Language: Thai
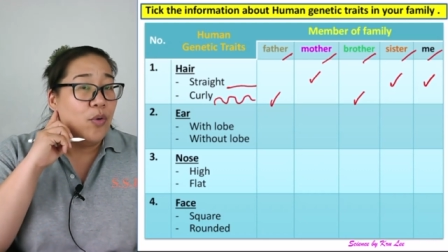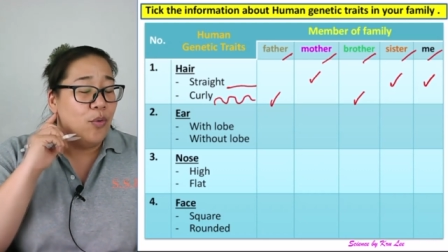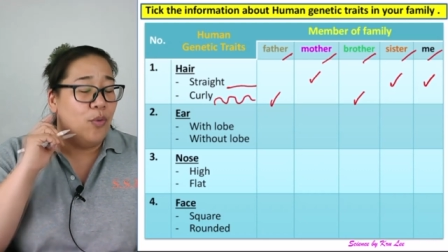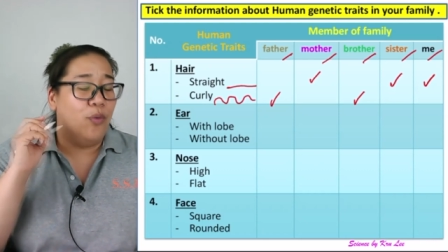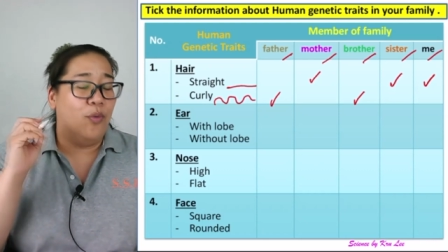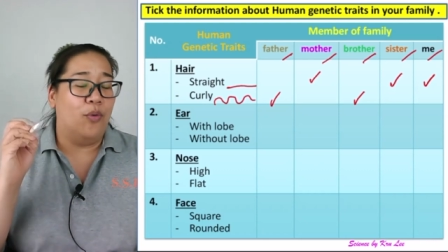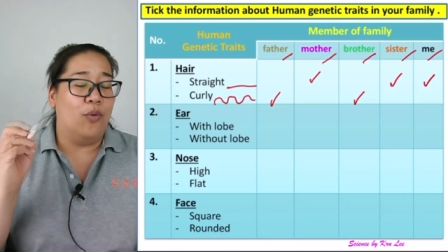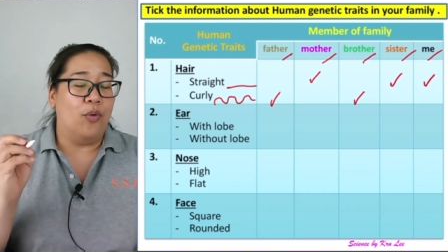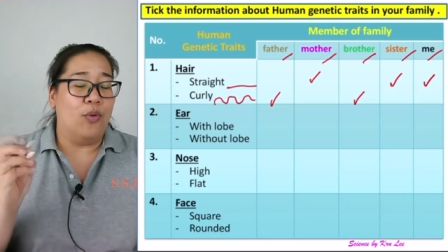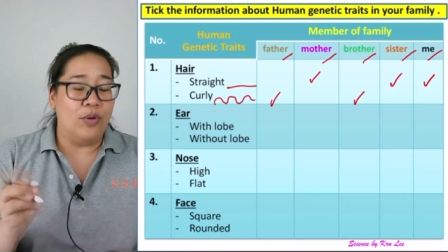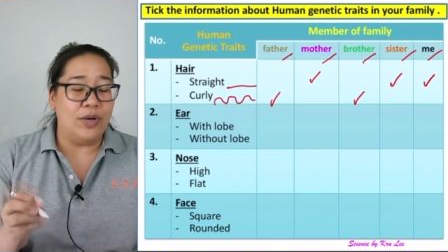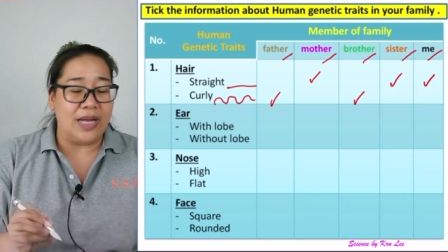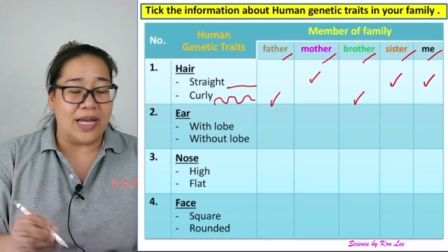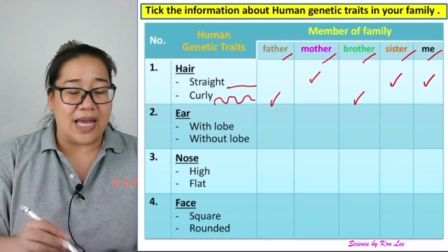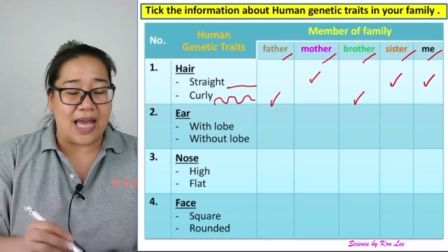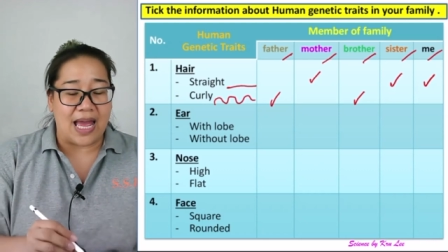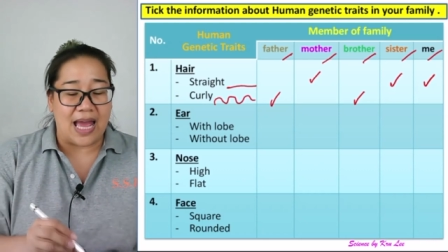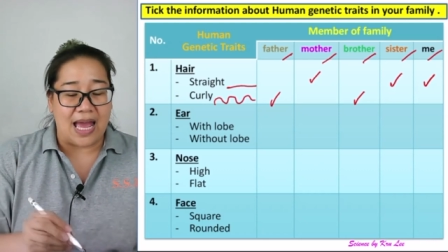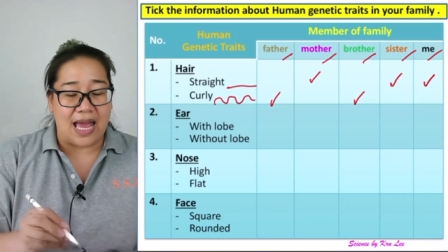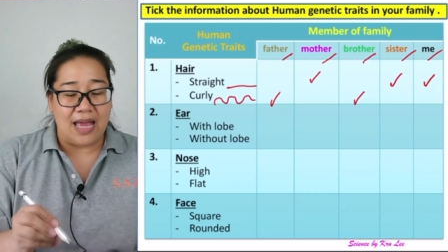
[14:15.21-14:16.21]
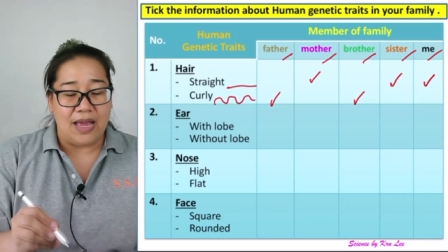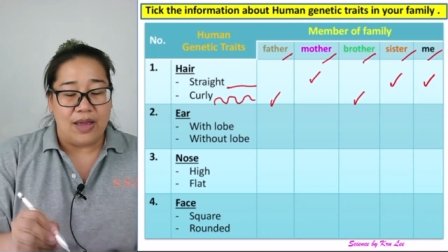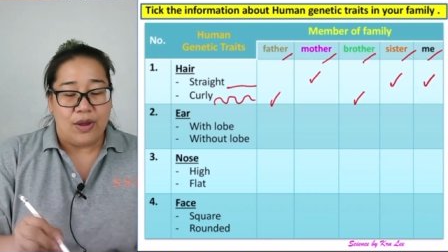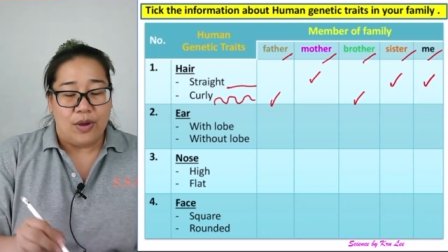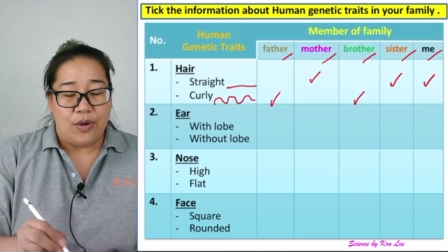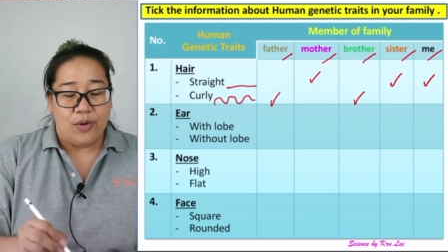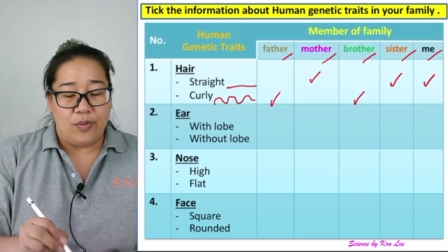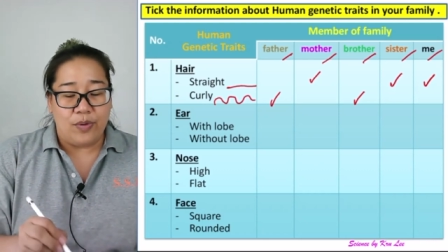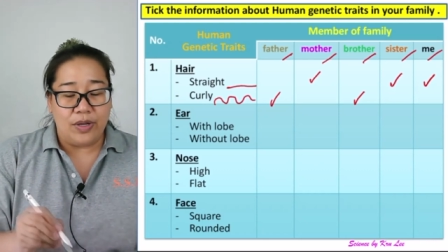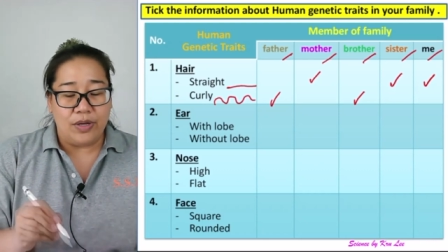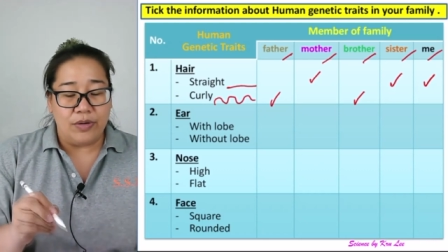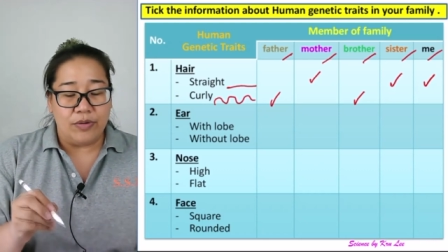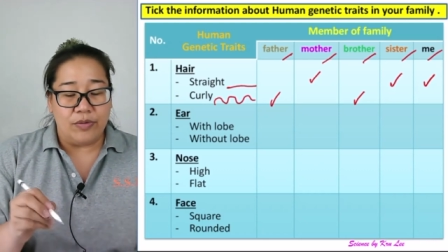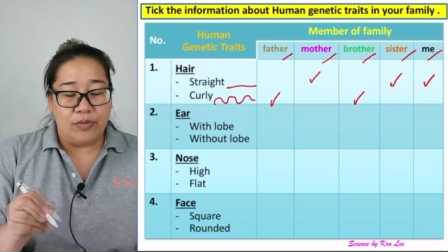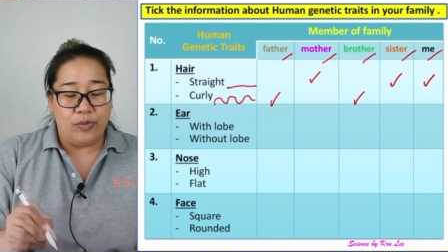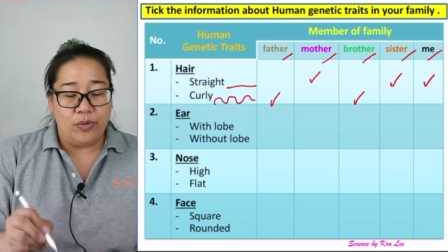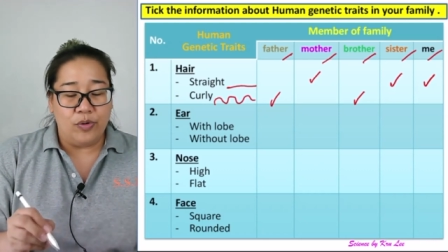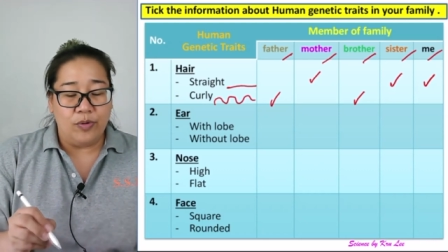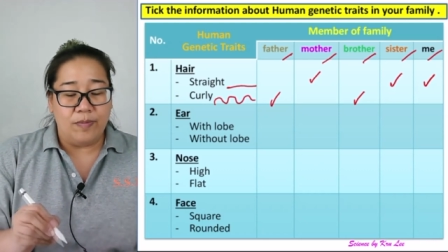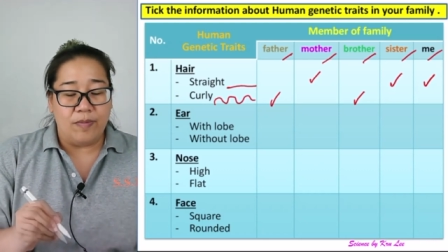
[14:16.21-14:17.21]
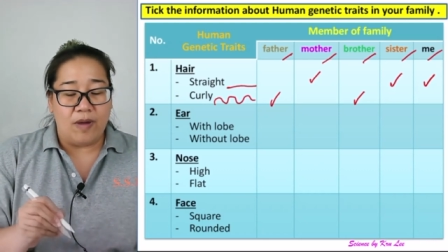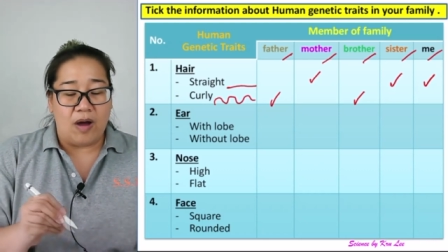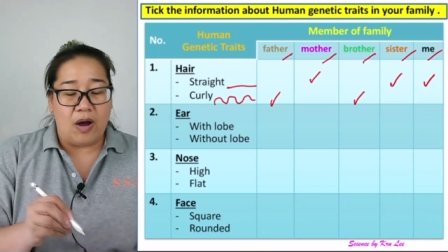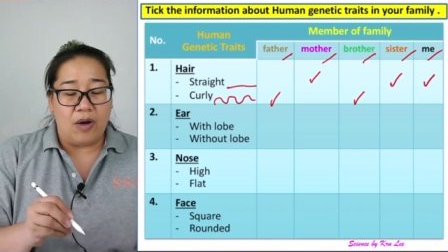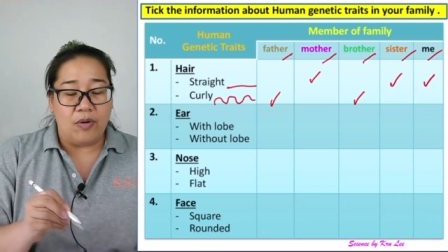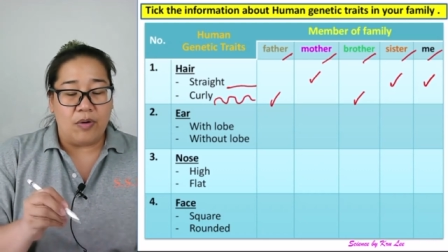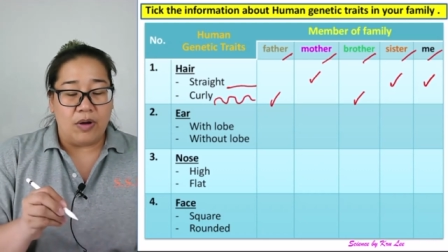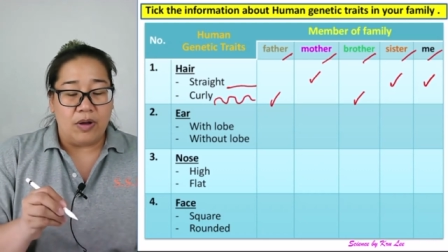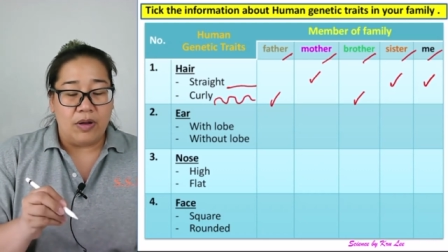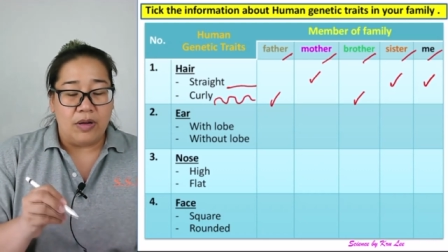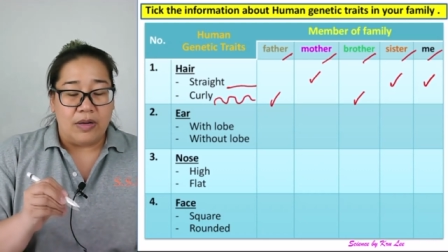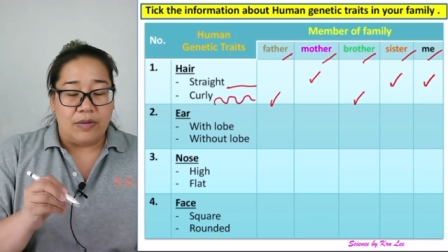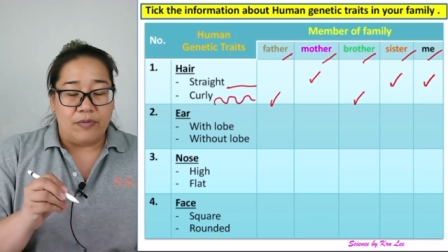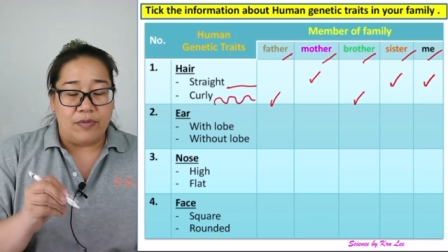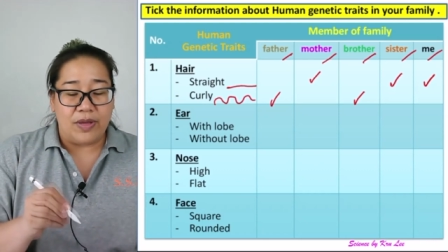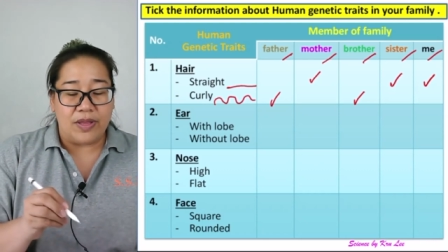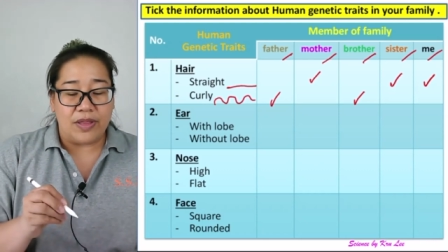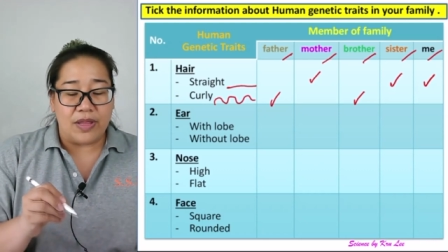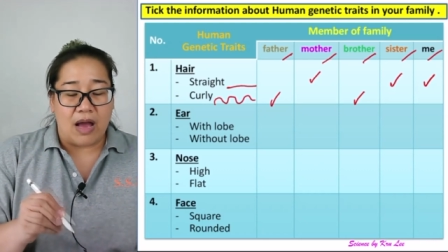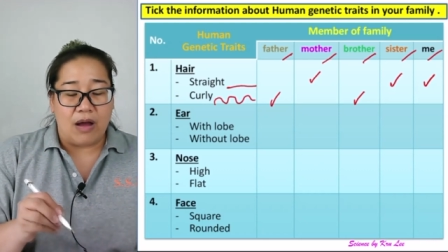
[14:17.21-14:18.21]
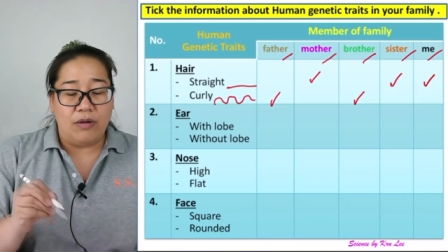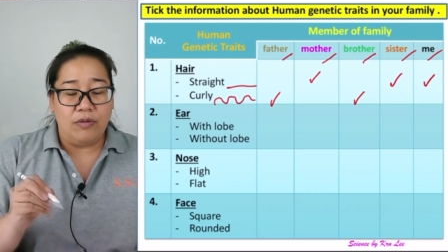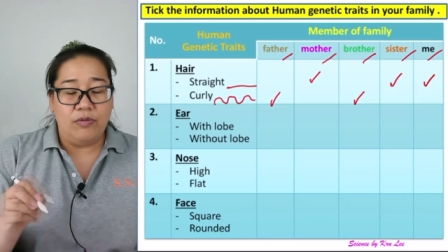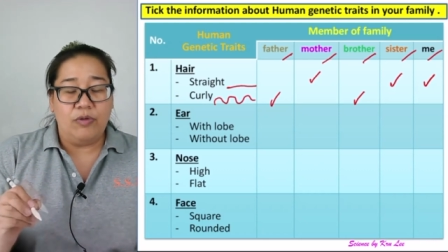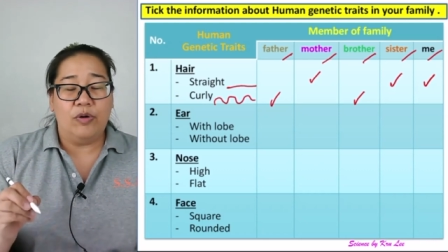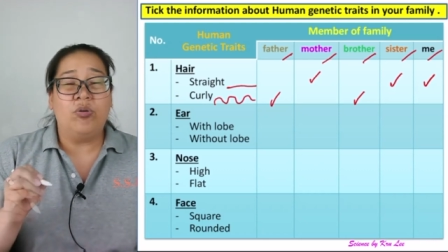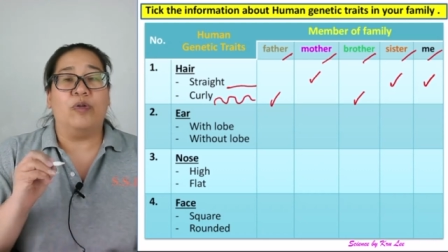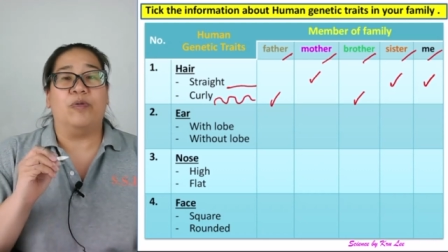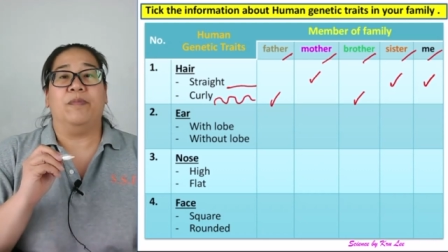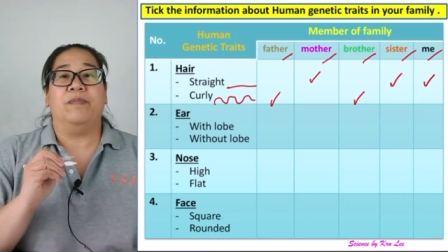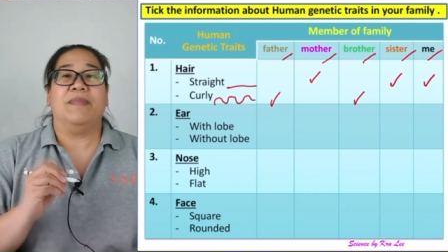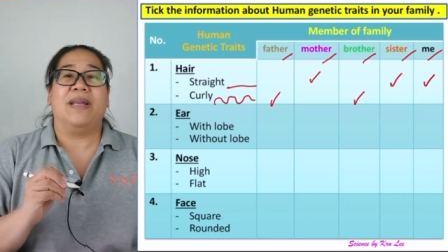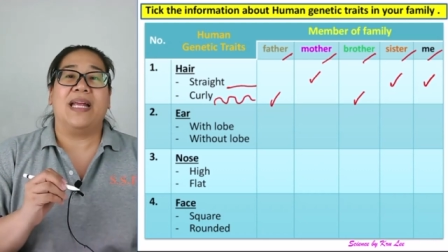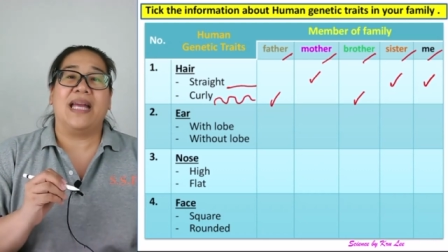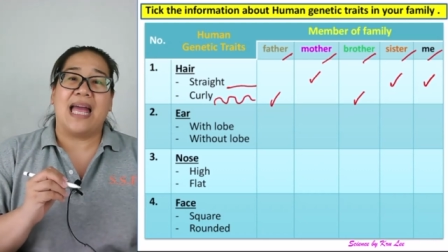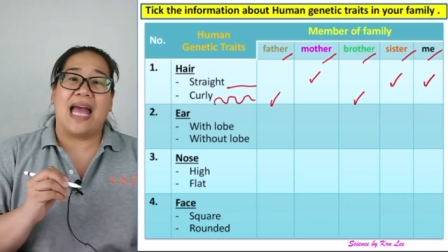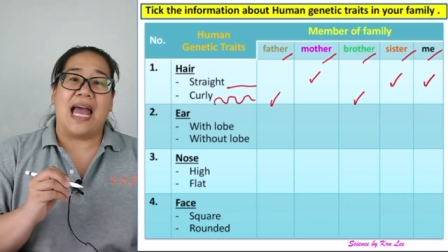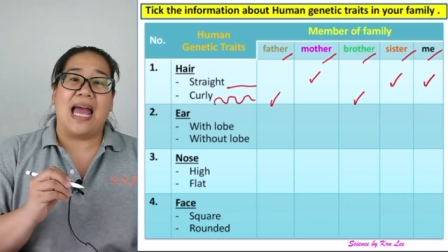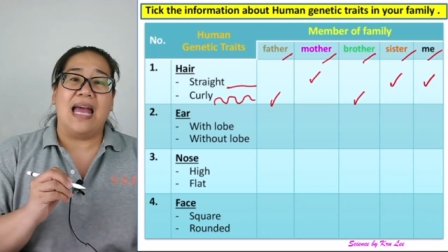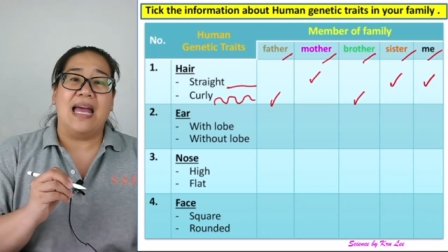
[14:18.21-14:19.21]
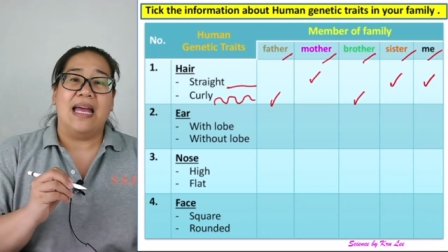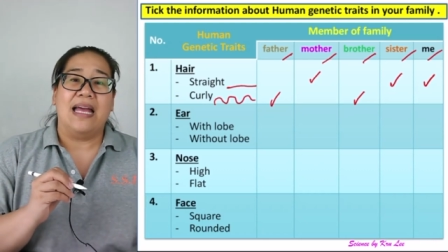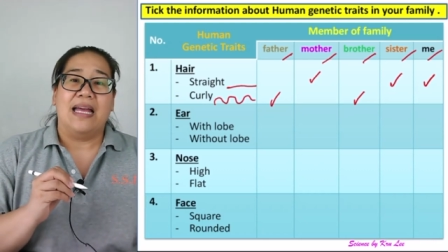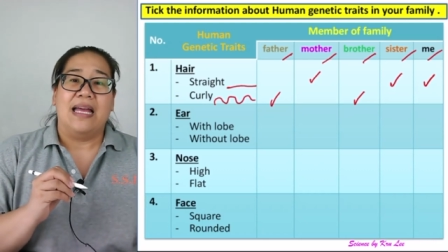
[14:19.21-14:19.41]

หูนะคะ with root o l l with o u r root นะคะ